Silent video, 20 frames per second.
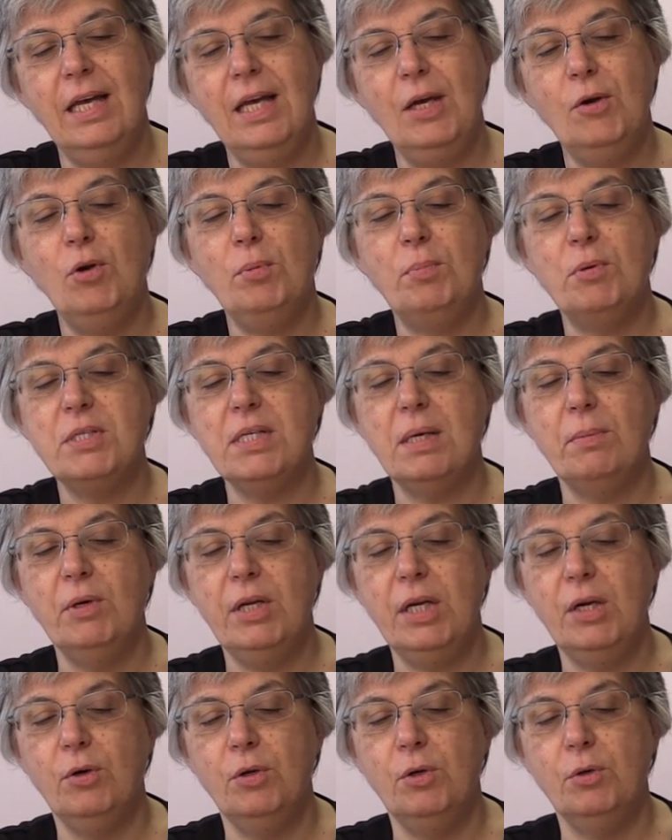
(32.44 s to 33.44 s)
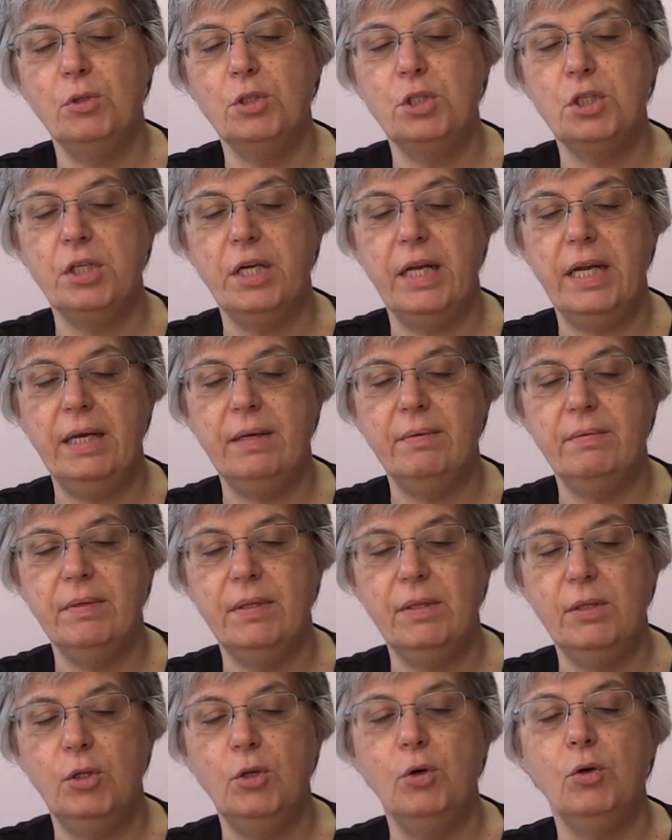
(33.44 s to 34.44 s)
in cui possiamo riconoscere
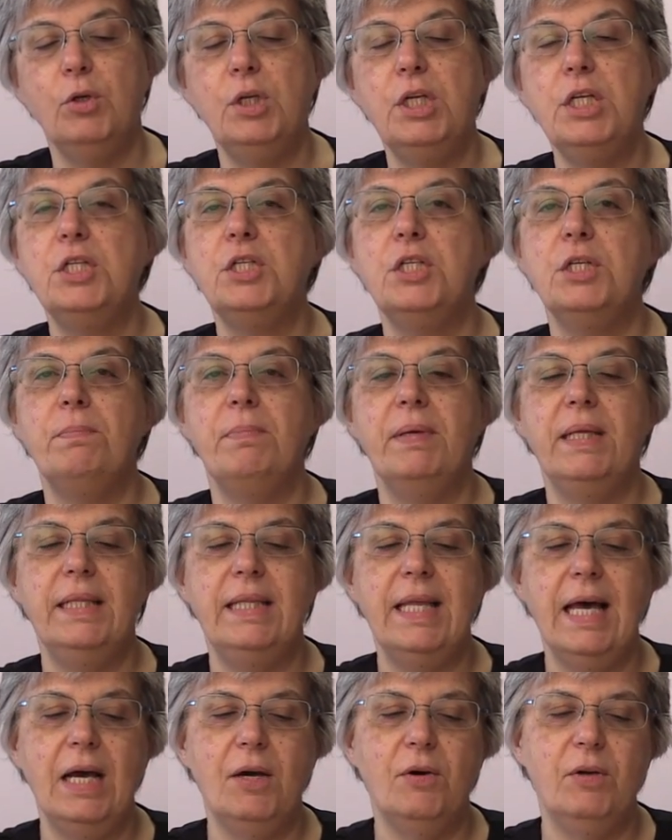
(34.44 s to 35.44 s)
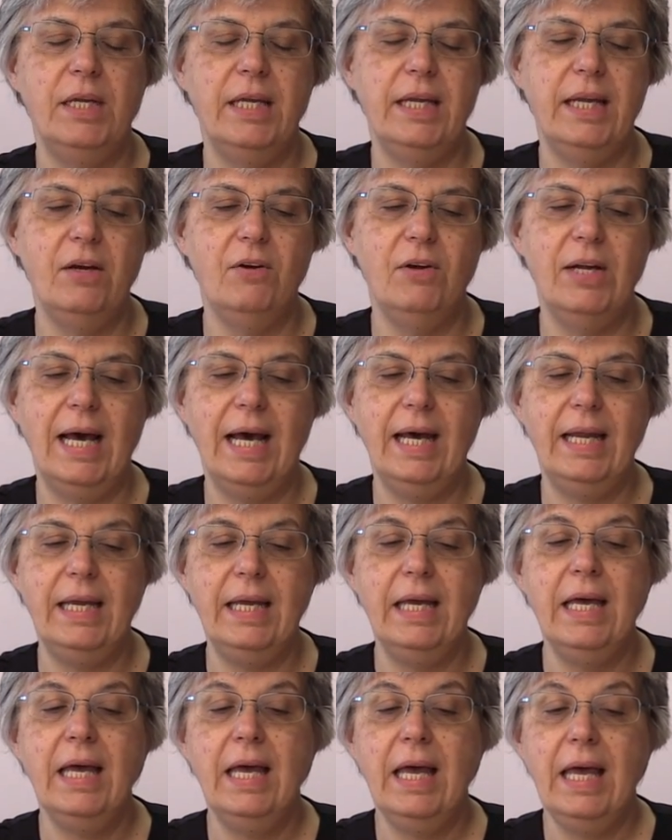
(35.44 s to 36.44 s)
12 pentagoni
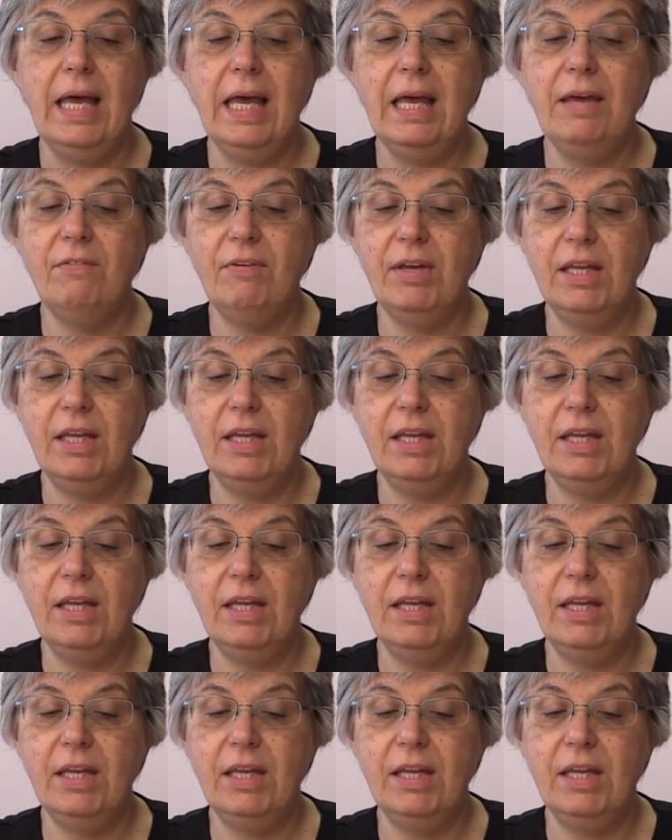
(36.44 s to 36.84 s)
regolari e